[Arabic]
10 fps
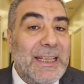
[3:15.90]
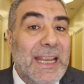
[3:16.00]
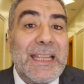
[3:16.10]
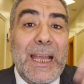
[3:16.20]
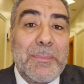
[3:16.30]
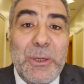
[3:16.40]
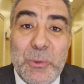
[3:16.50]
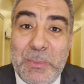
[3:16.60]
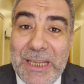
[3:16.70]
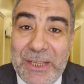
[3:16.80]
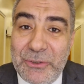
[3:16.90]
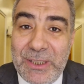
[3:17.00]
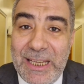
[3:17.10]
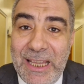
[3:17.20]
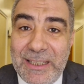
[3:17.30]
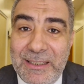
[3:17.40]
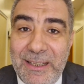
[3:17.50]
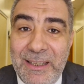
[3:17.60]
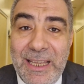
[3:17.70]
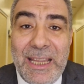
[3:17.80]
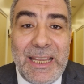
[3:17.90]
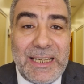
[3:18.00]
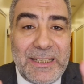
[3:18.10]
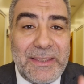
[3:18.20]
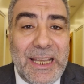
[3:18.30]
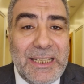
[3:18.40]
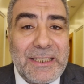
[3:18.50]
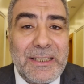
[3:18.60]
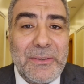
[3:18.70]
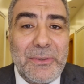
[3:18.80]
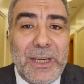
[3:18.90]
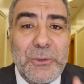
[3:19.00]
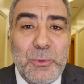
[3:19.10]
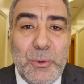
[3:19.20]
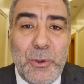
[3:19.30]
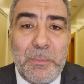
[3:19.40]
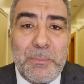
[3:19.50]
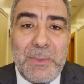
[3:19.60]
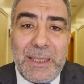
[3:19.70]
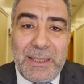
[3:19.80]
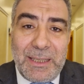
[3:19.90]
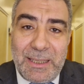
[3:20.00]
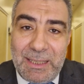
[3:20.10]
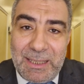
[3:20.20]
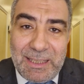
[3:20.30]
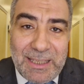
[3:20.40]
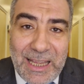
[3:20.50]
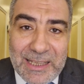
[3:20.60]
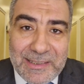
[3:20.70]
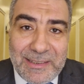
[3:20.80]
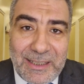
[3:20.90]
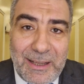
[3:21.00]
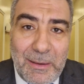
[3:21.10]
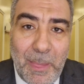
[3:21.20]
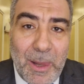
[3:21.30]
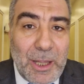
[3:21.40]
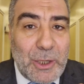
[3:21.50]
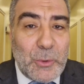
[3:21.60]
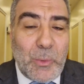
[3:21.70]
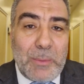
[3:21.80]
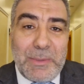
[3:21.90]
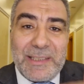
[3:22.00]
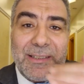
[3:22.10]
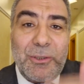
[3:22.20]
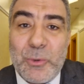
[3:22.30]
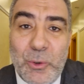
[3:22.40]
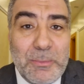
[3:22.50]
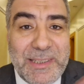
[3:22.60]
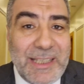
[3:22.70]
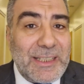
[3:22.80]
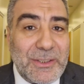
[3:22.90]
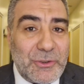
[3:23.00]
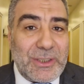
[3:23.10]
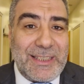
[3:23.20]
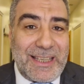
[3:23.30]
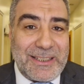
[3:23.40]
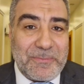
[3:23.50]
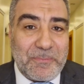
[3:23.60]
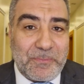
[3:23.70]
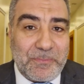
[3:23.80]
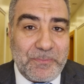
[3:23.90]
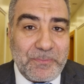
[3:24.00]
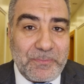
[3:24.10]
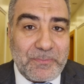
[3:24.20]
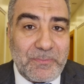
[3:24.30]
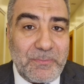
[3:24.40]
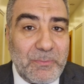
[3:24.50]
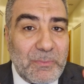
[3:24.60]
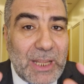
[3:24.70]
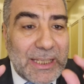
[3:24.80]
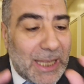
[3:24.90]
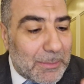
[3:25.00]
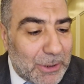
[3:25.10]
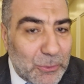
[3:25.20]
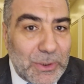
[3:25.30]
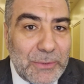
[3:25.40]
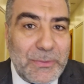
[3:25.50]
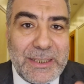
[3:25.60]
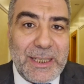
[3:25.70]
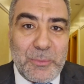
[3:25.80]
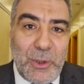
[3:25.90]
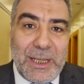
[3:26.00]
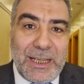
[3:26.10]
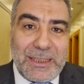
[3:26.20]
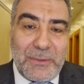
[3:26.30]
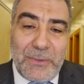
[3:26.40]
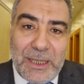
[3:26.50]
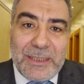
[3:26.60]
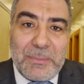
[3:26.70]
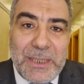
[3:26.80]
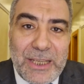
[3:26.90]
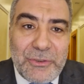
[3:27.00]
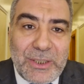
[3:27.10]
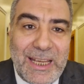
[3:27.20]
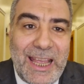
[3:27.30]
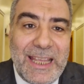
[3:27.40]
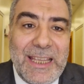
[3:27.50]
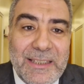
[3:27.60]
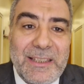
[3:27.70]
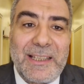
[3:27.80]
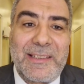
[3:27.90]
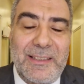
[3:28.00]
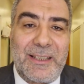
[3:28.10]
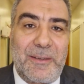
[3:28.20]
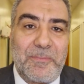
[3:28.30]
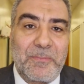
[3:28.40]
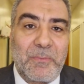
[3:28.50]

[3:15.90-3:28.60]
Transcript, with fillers: لا يعملون من أجل الآخرة لذلك نظرتهم قاصرة ومصيرهم سيء جدا يعملون لفترة مؤقتة فقط من أجل حياة قصيرة